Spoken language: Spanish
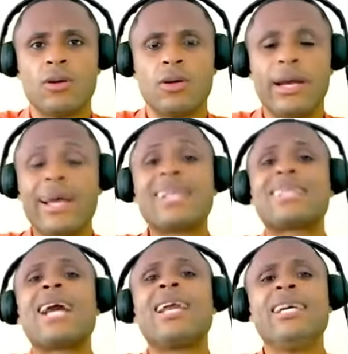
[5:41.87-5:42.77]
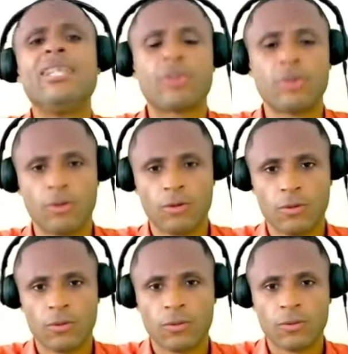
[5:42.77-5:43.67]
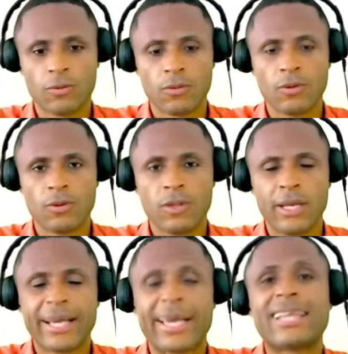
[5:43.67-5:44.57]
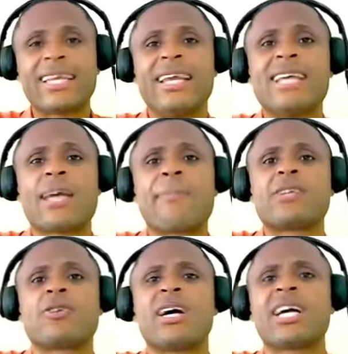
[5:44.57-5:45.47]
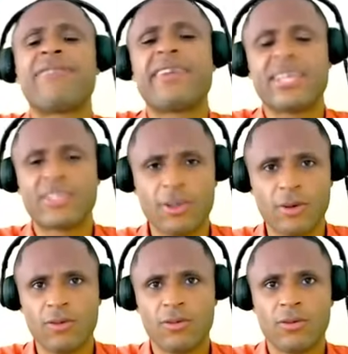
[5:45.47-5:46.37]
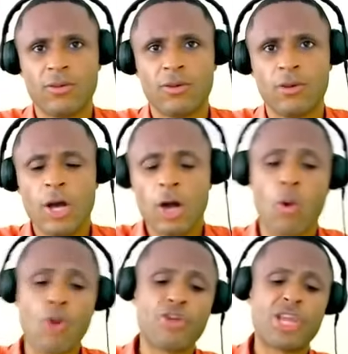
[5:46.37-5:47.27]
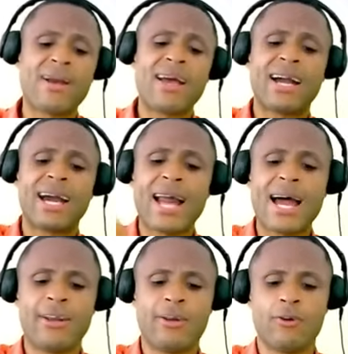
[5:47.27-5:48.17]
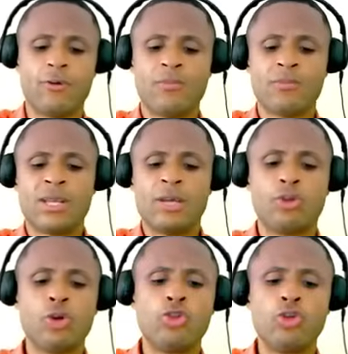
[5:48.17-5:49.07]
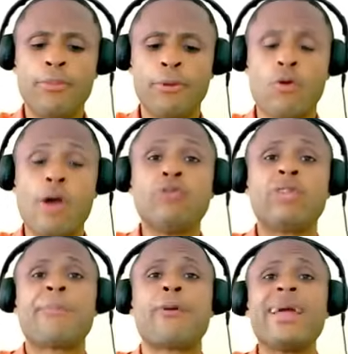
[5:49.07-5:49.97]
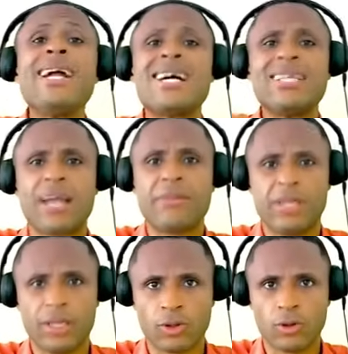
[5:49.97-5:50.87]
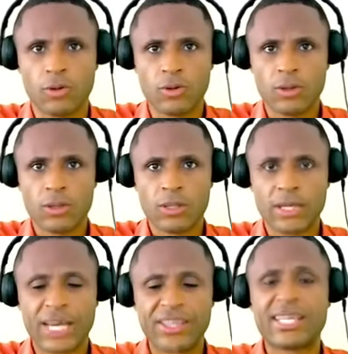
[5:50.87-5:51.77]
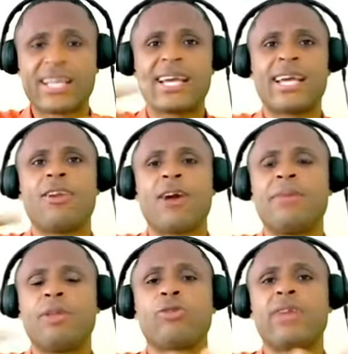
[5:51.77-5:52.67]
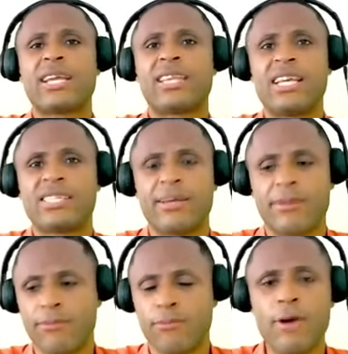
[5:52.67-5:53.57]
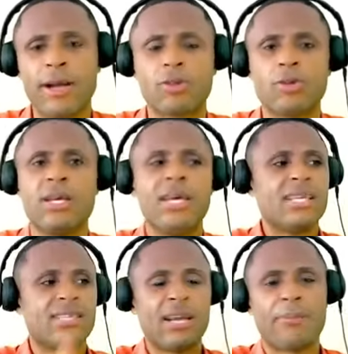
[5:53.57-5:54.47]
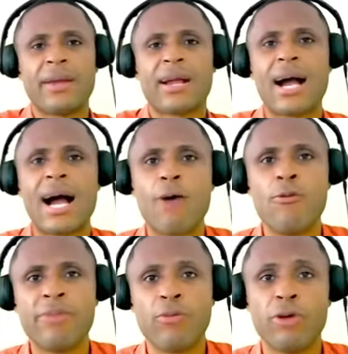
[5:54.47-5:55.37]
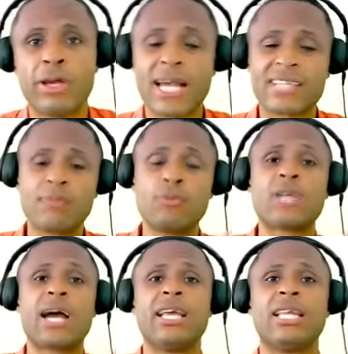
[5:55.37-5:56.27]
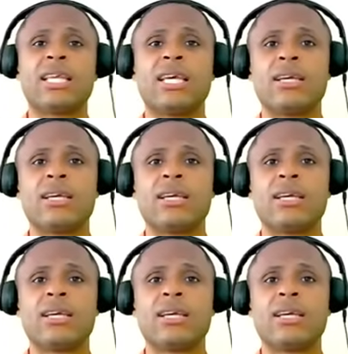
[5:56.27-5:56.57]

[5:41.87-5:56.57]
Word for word: el talento que tenía esa persona que falleció, cuando llevan el cráneo, donde un brujo hay un tipo de encantamiento que dice que las virtudes que tenía ese muerto se le pega a un vivo. ¿Y qué hacen mucha gente?